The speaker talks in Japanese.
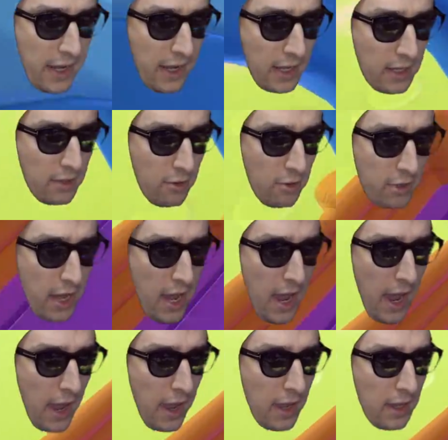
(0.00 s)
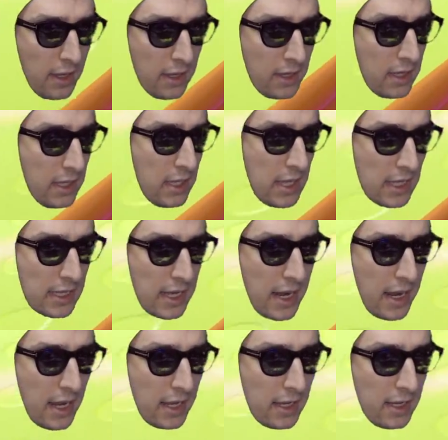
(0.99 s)
い OK いけた
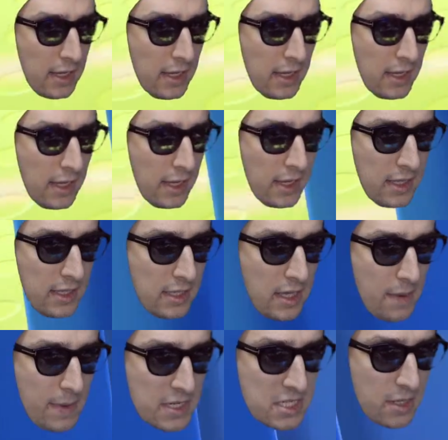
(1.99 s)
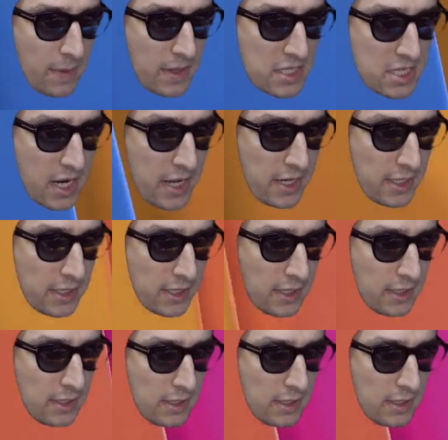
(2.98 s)
ねいけました間違いなく